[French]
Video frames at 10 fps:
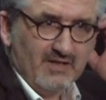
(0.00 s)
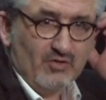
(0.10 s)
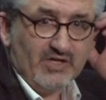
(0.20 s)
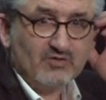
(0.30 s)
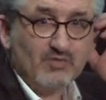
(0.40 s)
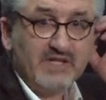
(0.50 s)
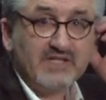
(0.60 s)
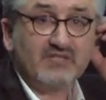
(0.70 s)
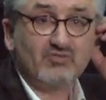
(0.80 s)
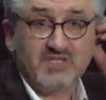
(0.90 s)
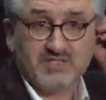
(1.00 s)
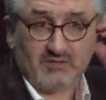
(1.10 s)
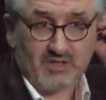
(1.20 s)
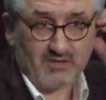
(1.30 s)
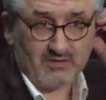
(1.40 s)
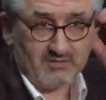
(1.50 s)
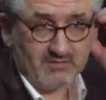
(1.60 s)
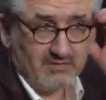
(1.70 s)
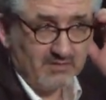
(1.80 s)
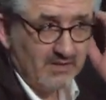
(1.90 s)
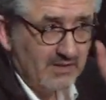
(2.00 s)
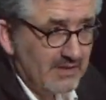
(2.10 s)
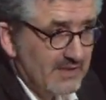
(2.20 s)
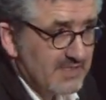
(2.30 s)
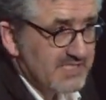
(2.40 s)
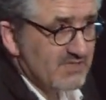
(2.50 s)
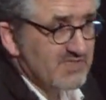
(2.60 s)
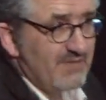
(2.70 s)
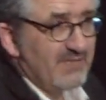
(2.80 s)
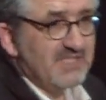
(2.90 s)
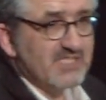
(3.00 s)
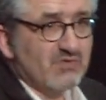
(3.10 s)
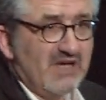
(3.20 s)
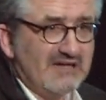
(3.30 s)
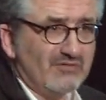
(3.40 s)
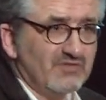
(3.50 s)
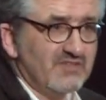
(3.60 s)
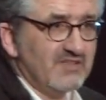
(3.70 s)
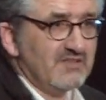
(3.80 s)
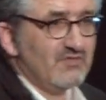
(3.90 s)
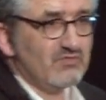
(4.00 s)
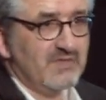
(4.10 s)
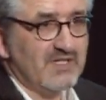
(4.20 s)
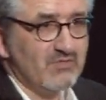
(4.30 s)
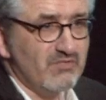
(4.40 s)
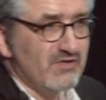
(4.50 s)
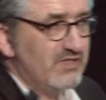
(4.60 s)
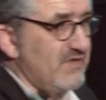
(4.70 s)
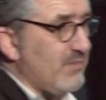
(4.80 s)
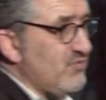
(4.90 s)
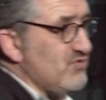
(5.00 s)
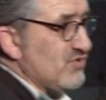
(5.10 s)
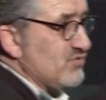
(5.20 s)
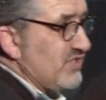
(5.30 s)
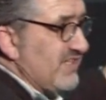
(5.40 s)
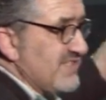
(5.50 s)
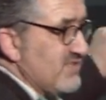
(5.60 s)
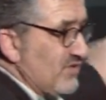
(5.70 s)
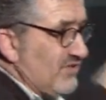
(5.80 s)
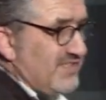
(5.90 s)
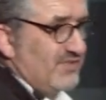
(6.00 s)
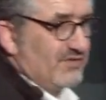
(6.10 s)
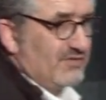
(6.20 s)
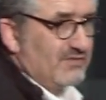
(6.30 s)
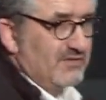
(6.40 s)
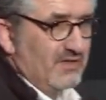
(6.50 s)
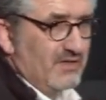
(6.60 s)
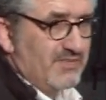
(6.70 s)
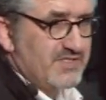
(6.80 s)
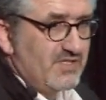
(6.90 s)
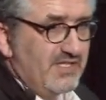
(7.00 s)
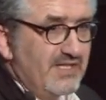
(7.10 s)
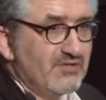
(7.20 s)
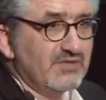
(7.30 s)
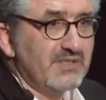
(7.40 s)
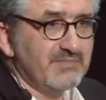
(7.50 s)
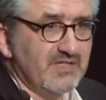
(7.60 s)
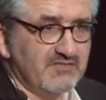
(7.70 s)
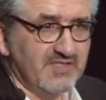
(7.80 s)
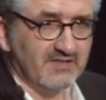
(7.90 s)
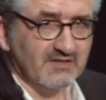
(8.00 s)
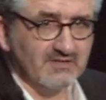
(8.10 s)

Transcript: Le rétro-planning est une histoire. Si vous n'avez pas d'histoire à raconter, dites-vous bien que vous pouvez en avoir plusieurs autres qui risquent de rentrer dedans, parce que la nature n'aime pas le vide.